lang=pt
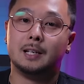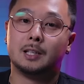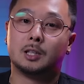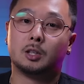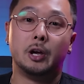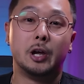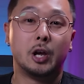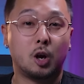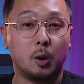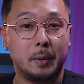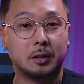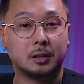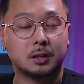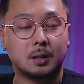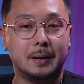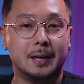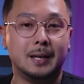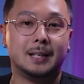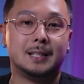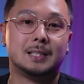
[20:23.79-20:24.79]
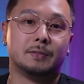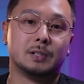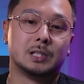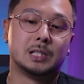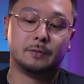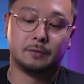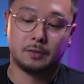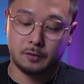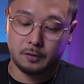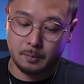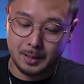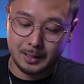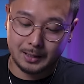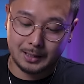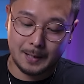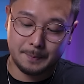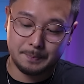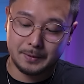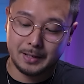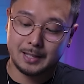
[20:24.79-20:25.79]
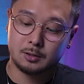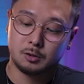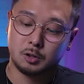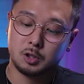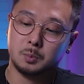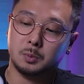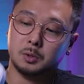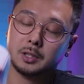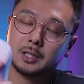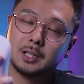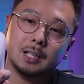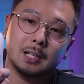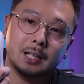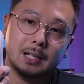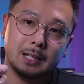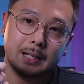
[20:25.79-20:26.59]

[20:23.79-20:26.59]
Então eu recomendo também que se você for formatar esse notebook,